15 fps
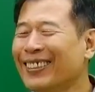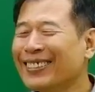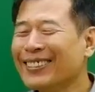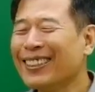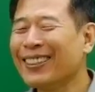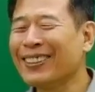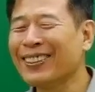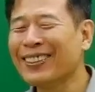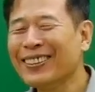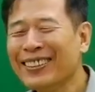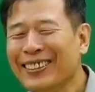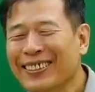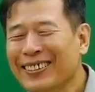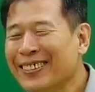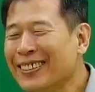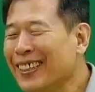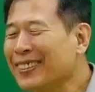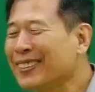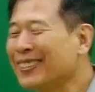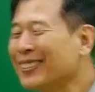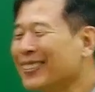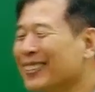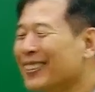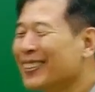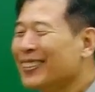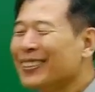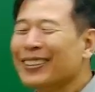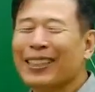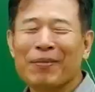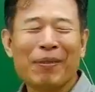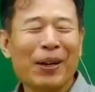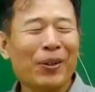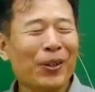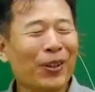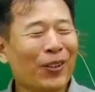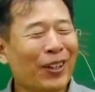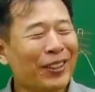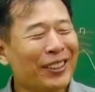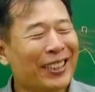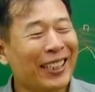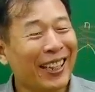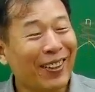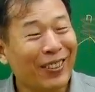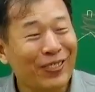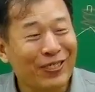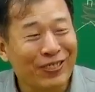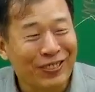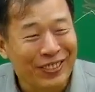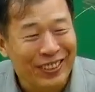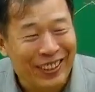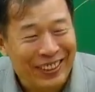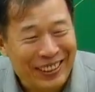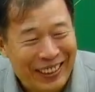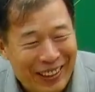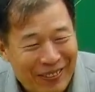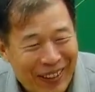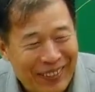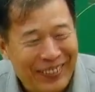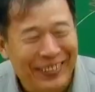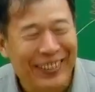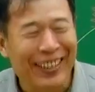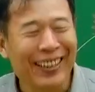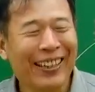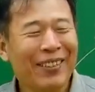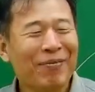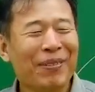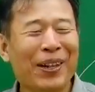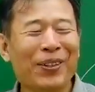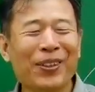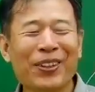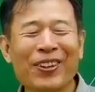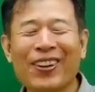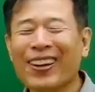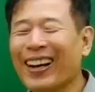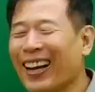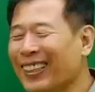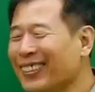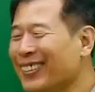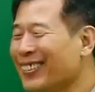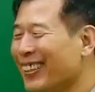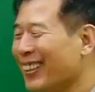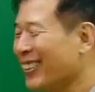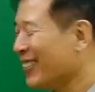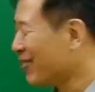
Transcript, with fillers: 그래서 사실은 이게 멜로 영화인지 하고 눈 떠지게 봤는데 멜로 영화가 아니더라.